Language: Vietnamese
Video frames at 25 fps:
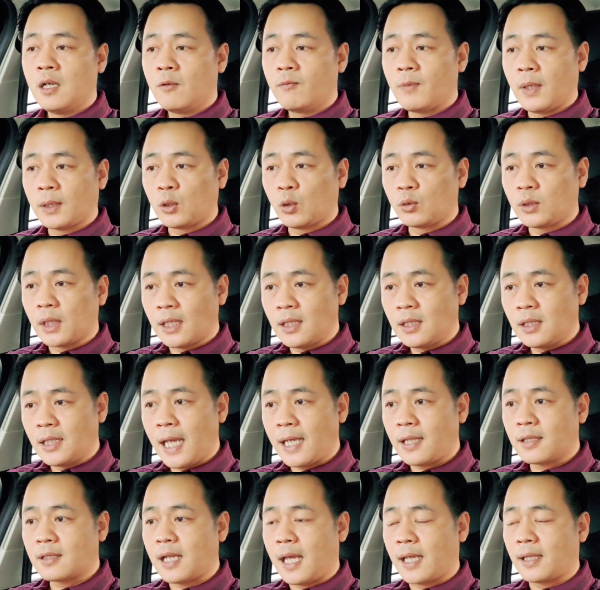Và tôi tin
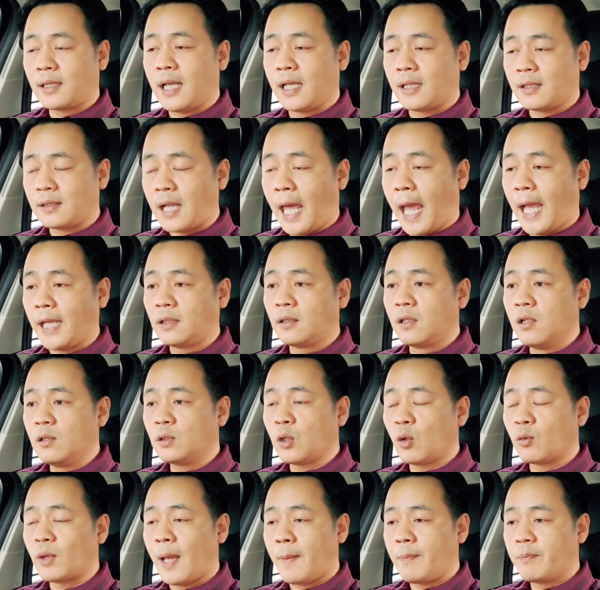chắc rằng là Đại tướng
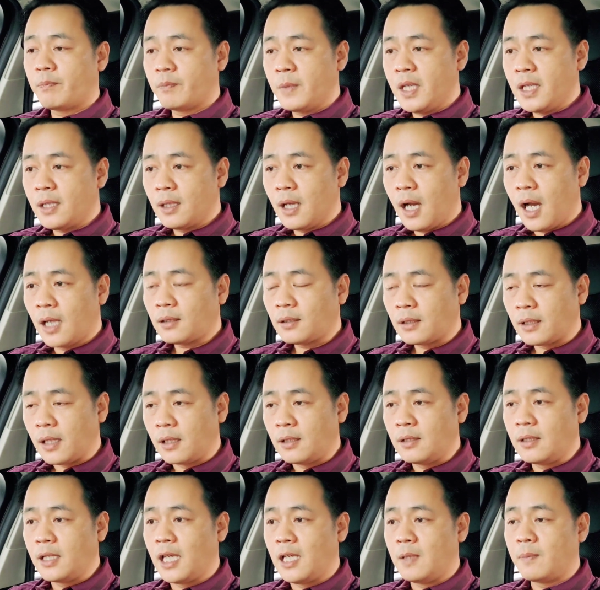Tô Lâm biết hết
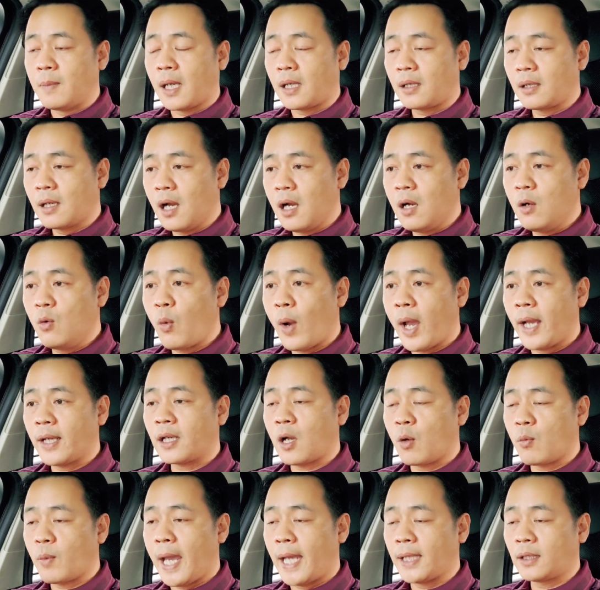những gì mà cơ quan
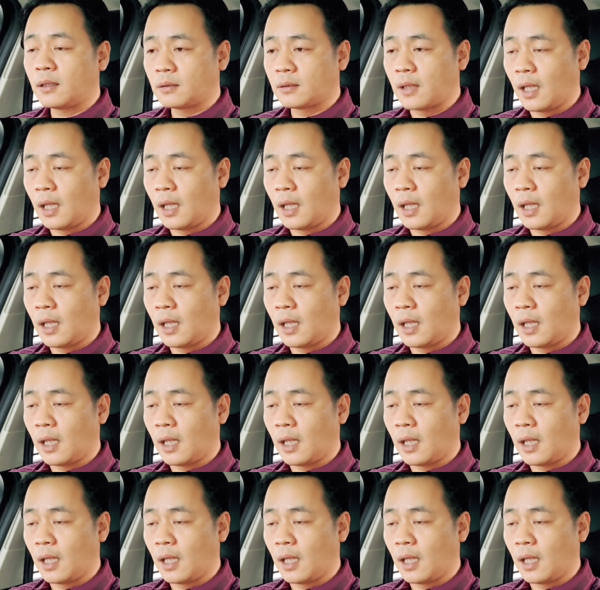công an